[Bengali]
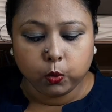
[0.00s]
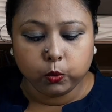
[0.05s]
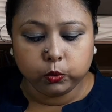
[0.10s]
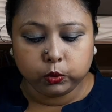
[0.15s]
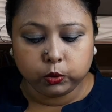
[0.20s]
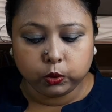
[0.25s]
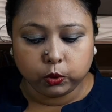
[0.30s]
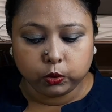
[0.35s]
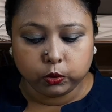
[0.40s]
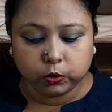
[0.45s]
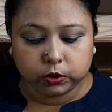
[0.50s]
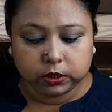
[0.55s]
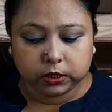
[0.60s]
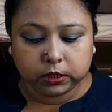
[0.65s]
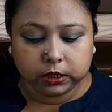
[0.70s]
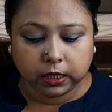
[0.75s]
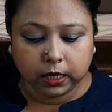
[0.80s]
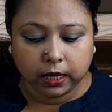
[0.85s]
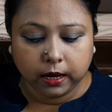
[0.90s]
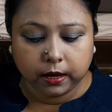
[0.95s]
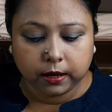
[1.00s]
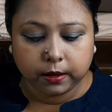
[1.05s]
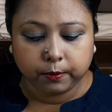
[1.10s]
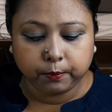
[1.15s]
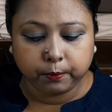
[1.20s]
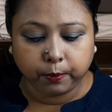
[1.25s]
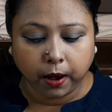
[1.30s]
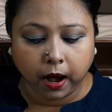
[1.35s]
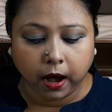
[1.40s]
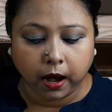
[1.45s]
উত্তর হচ্ছে
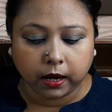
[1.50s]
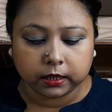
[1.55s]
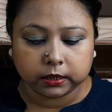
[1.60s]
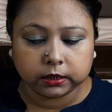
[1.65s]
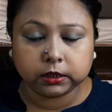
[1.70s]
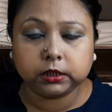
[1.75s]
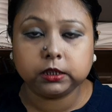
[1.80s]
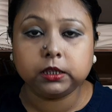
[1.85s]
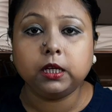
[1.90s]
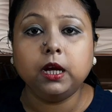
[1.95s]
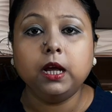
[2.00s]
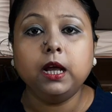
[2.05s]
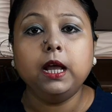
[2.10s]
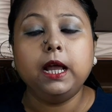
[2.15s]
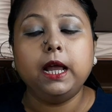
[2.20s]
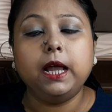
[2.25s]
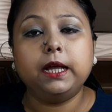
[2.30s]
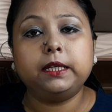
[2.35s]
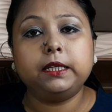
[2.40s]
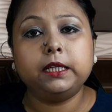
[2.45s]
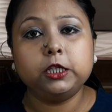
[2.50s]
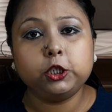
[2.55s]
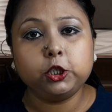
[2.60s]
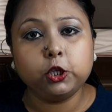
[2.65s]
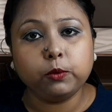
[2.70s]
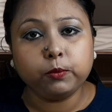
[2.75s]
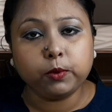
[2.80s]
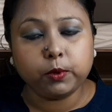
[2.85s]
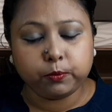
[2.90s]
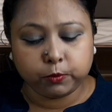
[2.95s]
ভাস একত্রিশ
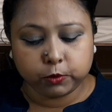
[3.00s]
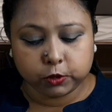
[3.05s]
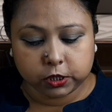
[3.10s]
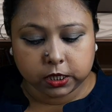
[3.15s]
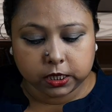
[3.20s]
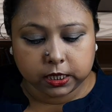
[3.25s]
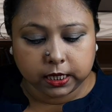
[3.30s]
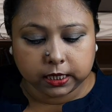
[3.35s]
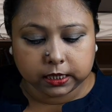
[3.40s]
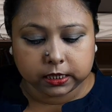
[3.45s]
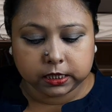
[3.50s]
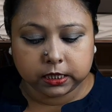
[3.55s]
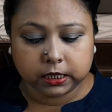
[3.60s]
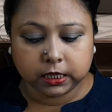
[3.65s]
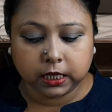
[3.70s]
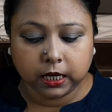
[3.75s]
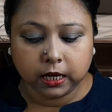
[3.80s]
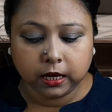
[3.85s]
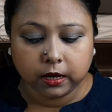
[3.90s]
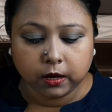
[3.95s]
নম্বর প্রশ্নে যাচ্ছি